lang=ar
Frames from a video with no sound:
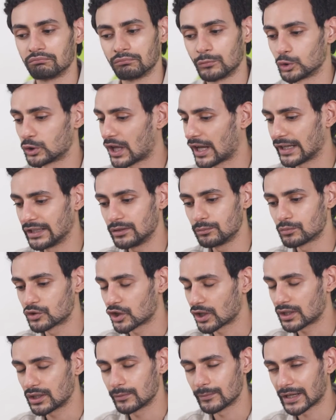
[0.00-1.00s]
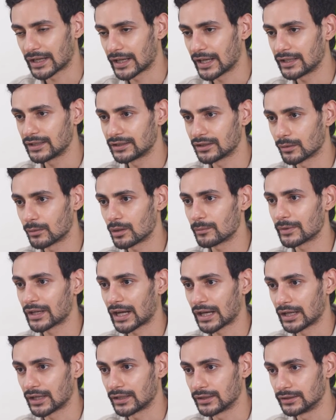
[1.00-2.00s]
متاحين بشكل مجاني تماما
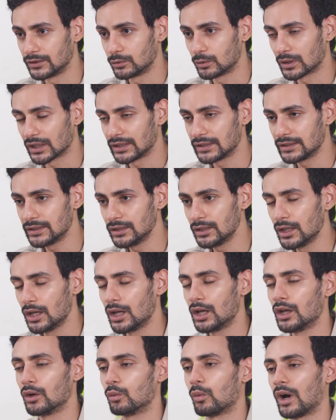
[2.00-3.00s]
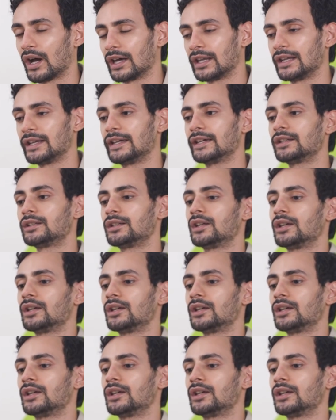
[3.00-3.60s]
على إيديوكالتي وحاليا